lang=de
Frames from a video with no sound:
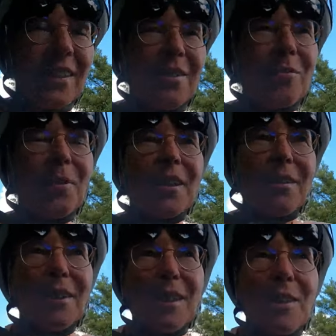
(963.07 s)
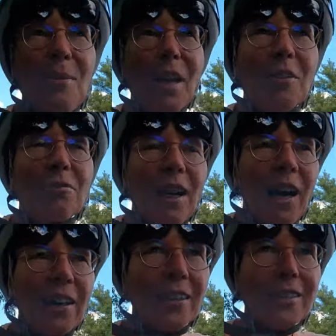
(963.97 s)
sind jetzt übrigens noch nicht mehr in
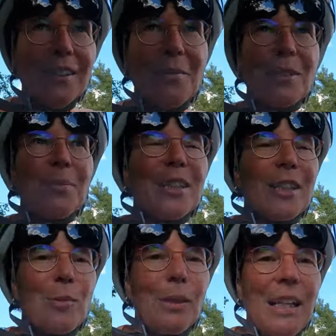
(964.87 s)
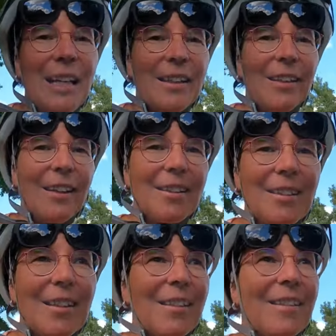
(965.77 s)
Franken, habe ich mich jetzt belehren
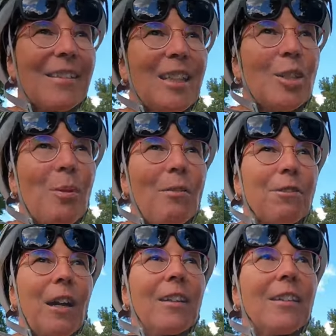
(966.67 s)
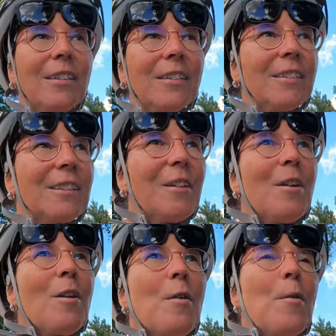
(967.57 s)
lassen, dass das nicht mehr Franken ist.
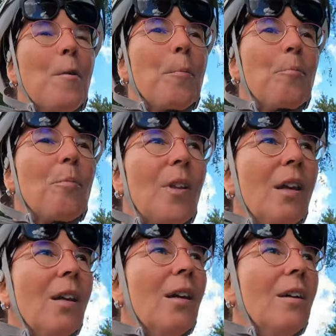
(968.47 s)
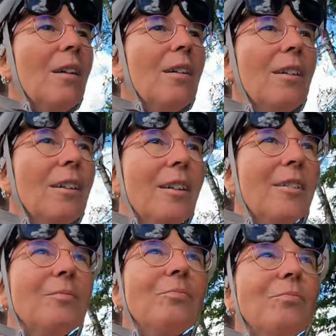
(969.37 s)
Äh,
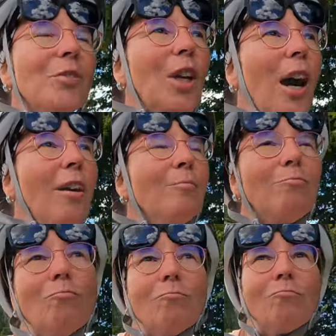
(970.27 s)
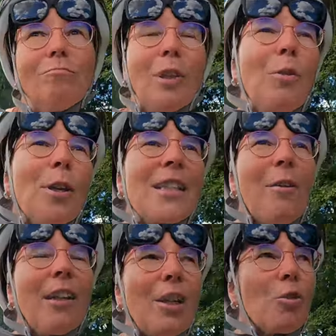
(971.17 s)
ja, man hört es
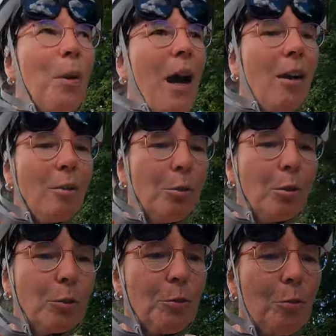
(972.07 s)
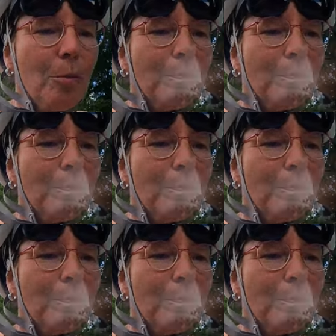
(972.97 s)
auch an der Sprache irgendwo.